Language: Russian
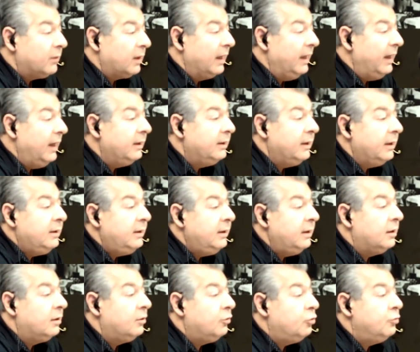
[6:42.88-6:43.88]
это не
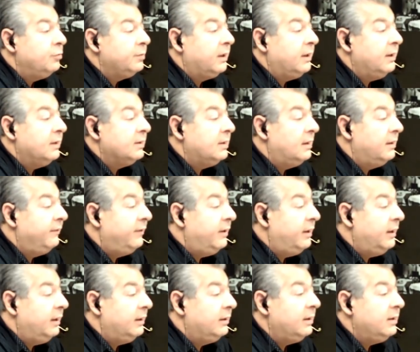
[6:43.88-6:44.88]
громкие
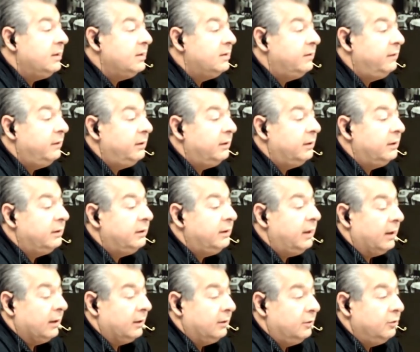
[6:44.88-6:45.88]
слова, это действительно
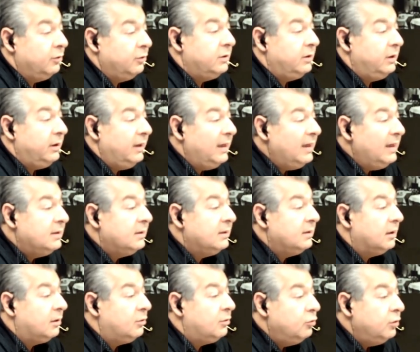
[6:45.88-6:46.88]
так. То есть есть
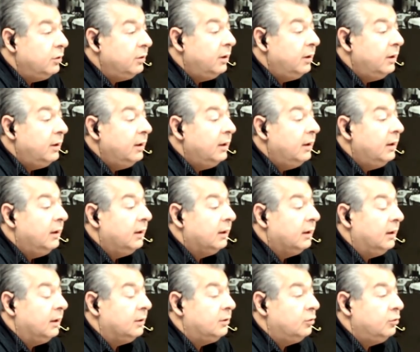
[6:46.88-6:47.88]
закон,
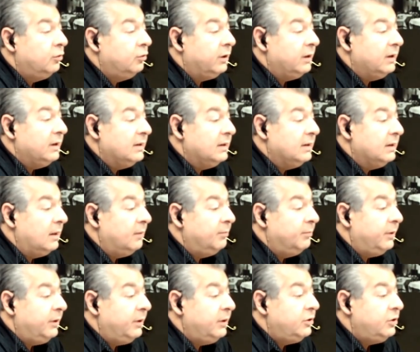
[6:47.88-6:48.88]
который
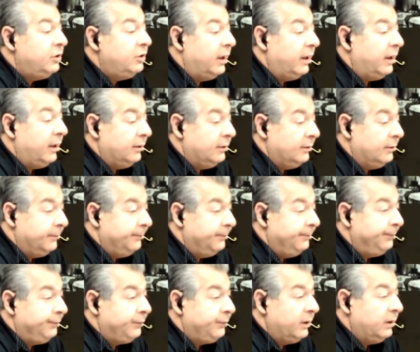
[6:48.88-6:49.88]
запрещает
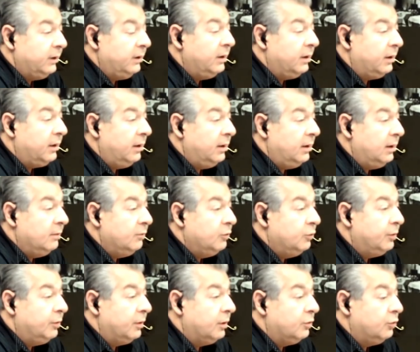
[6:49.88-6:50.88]
генеральному
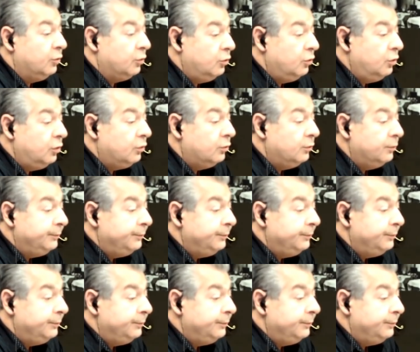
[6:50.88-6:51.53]
прокурору